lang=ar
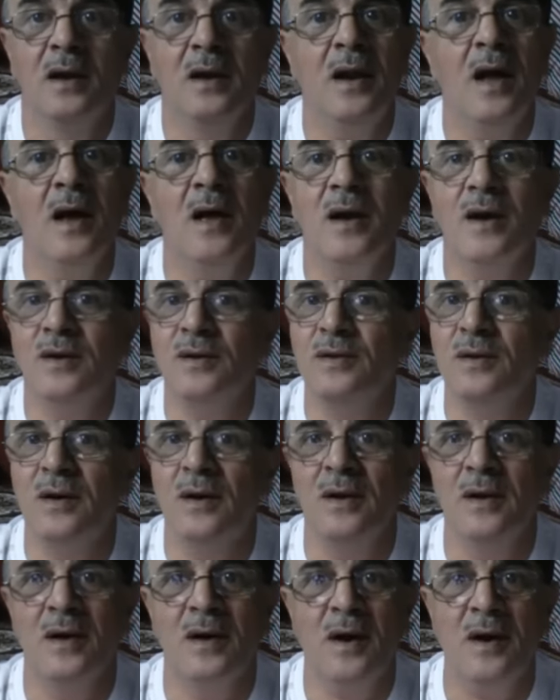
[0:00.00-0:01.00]
لا يا
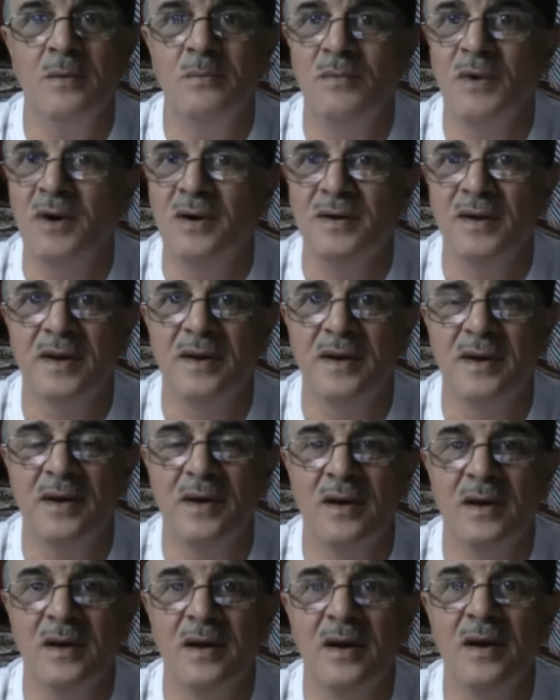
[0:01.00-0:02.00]
اختي الله يرحم والديك
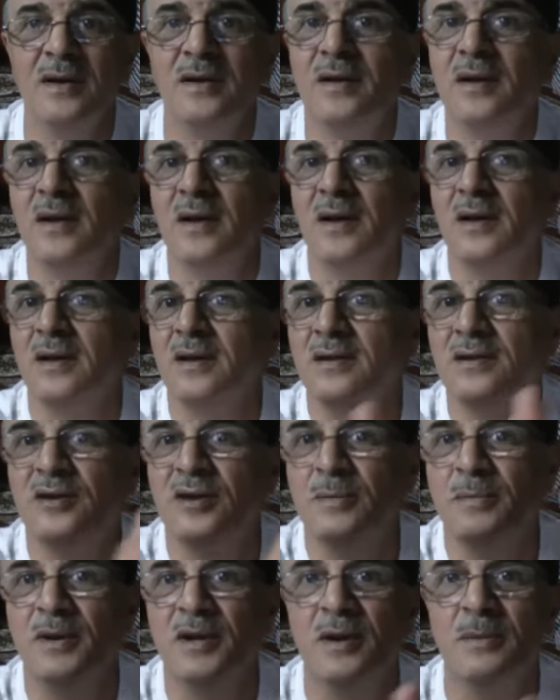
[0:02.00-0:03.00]
انت
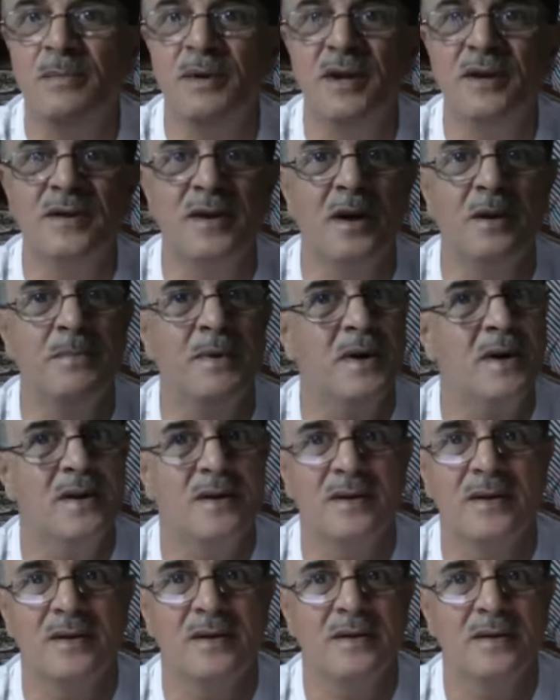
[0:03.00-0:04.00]
تجيبين ابليس على البيت